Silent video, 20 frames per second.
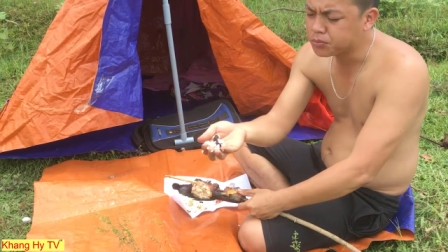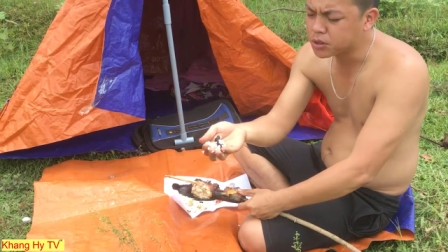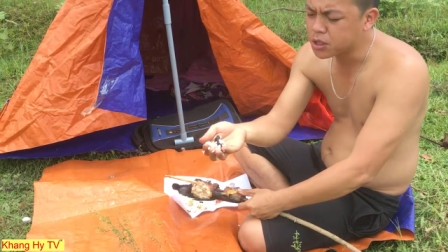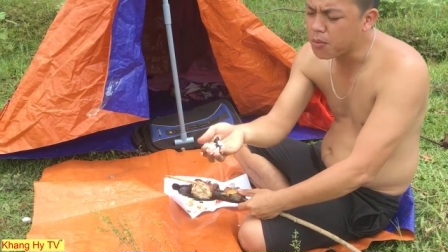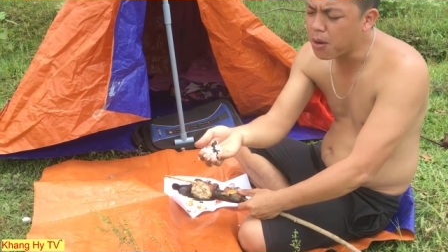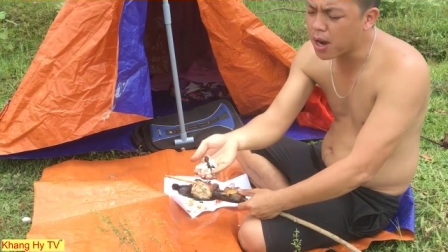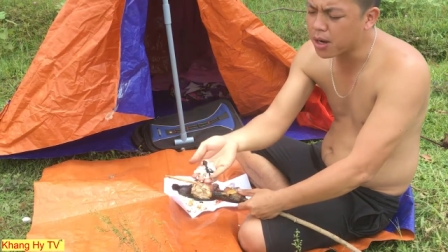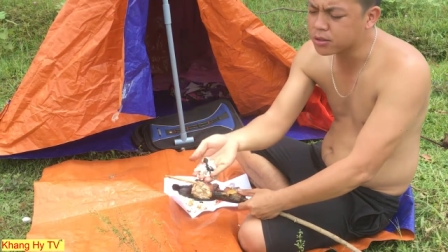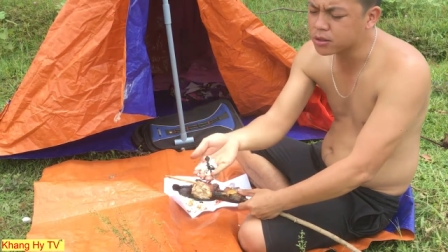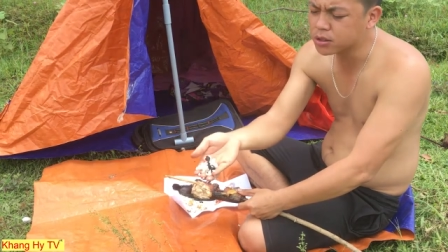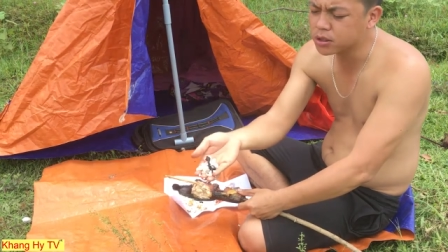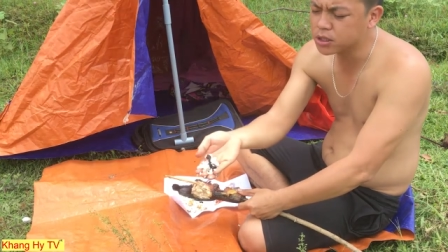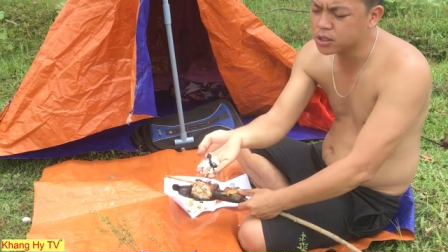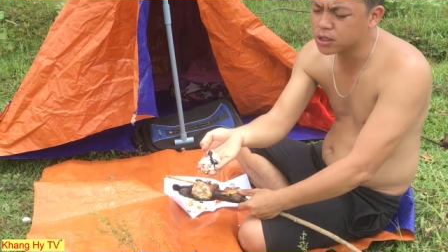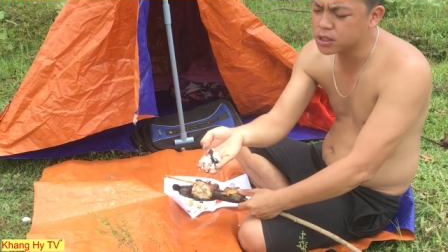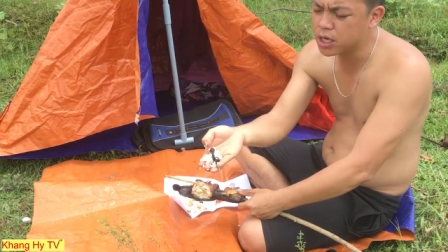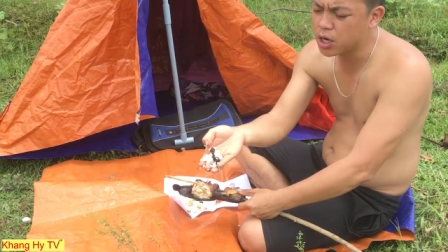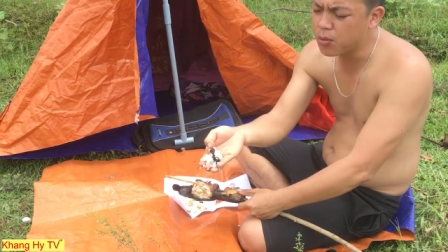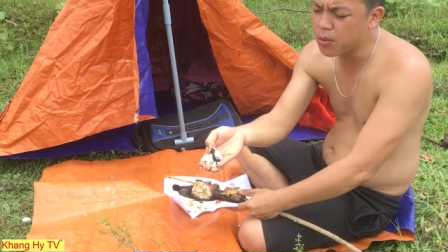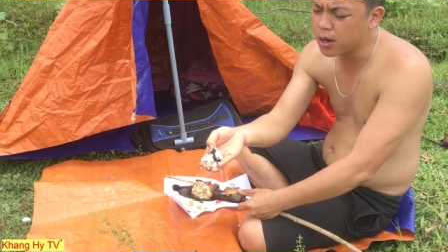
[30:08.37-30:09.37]
các bạn
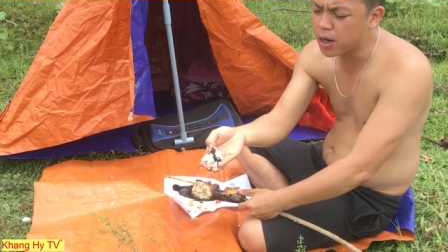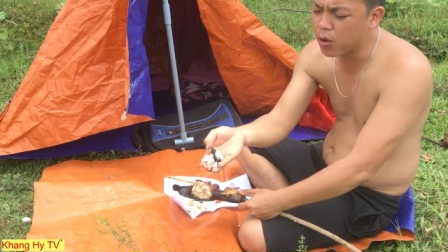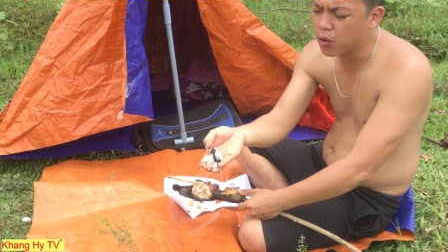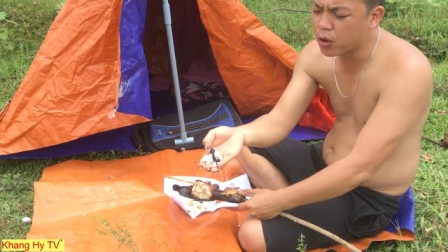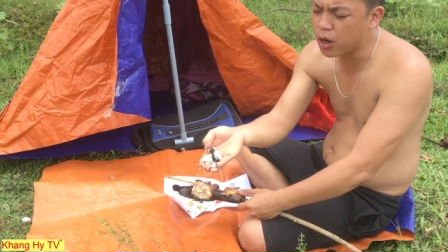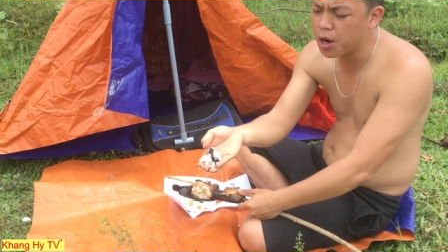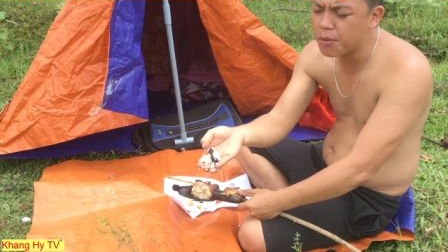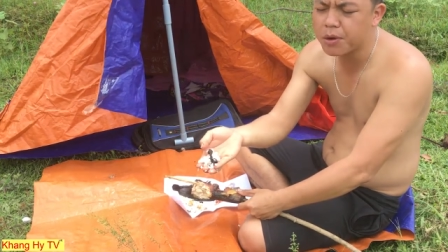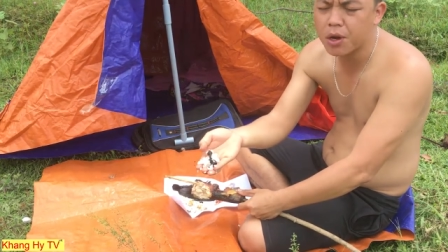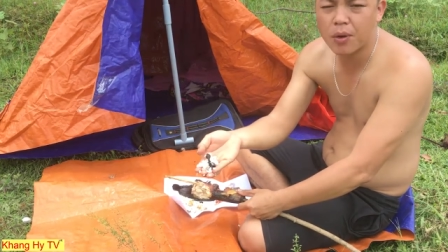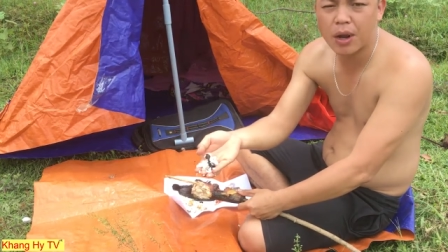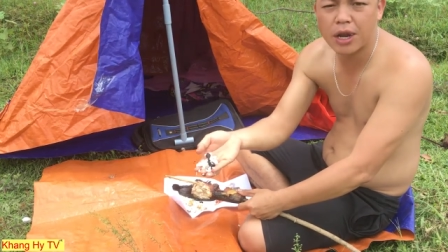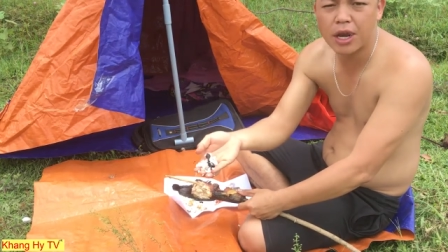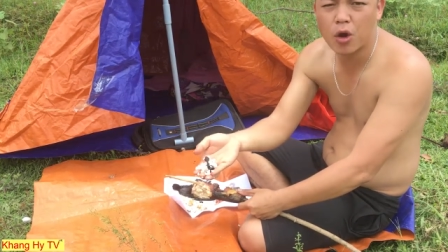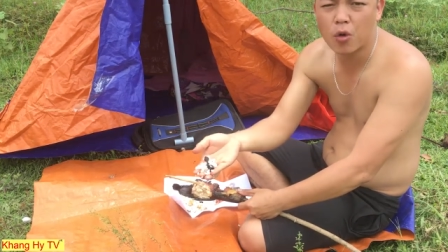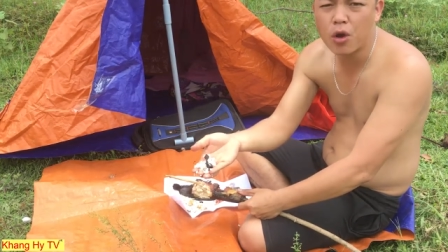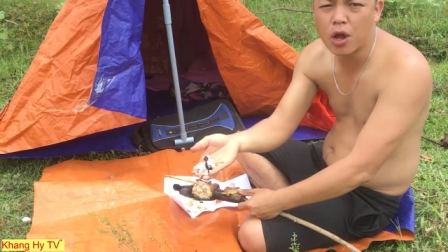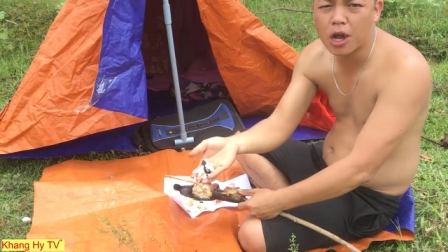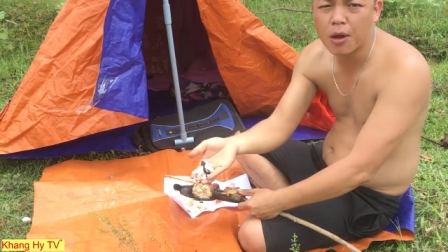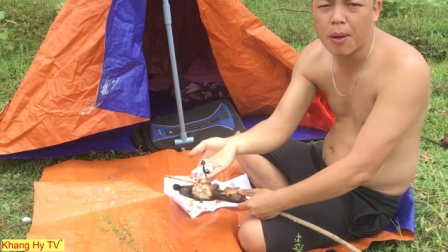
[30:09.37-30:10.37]
ờ, nếu mà nấu cơm kiểu này
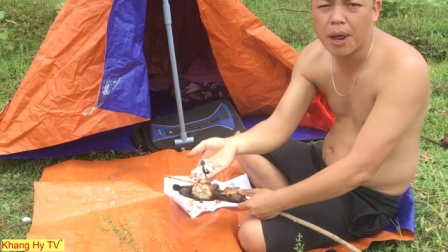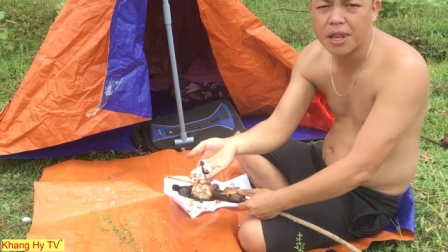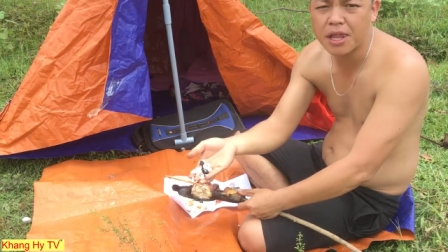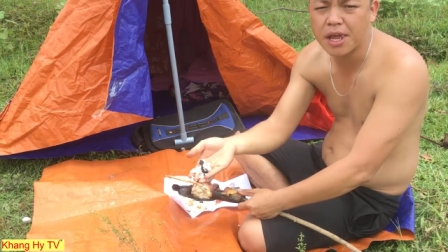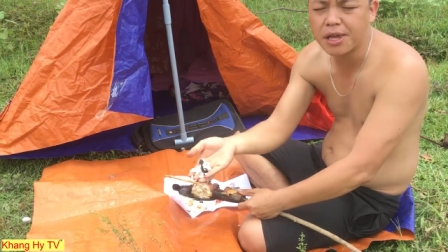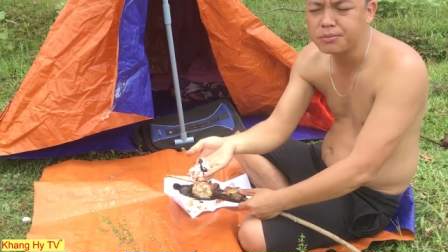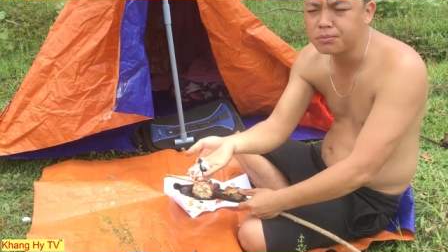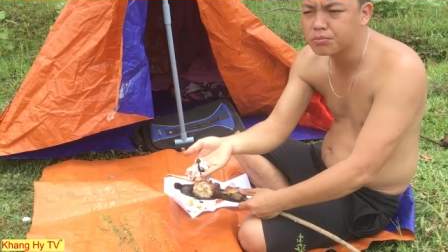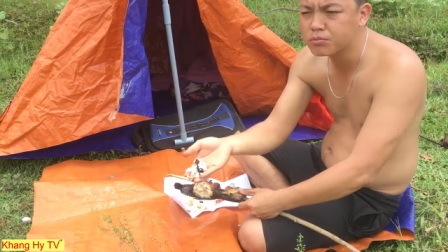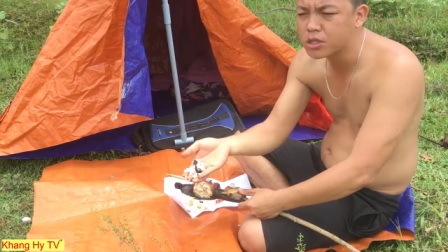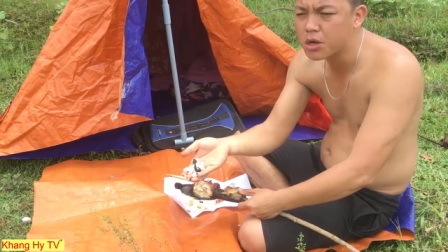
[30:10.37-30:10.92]
nấu được các bạn nhá